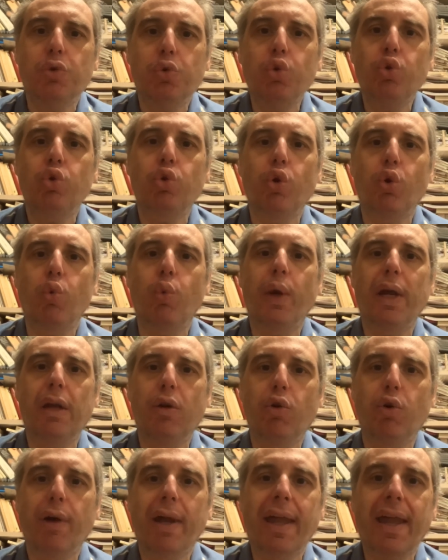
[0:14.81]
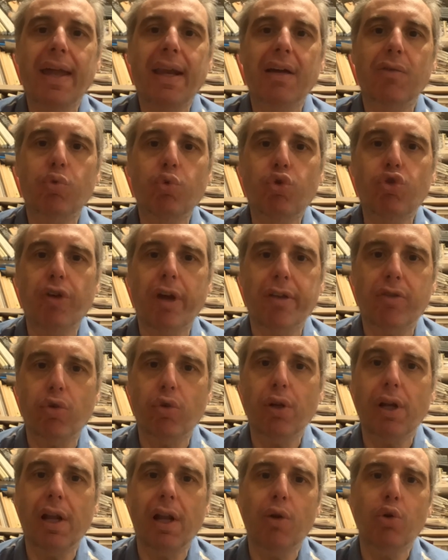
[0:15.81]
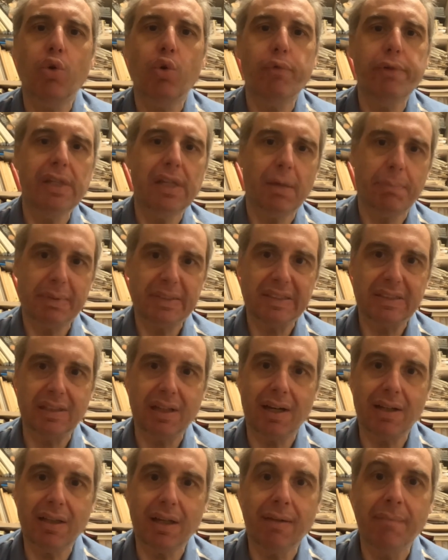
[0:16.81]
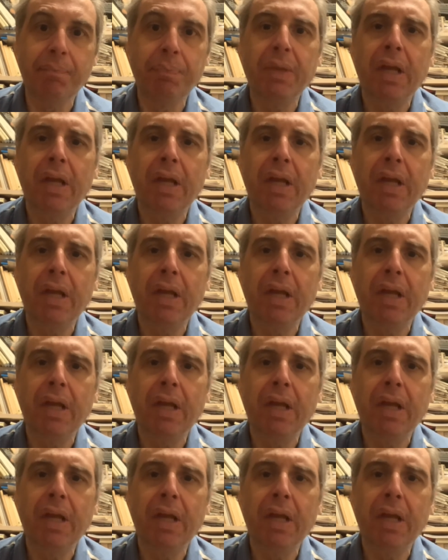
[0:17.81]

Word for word: tutto quello che era successo nella loro vita passata.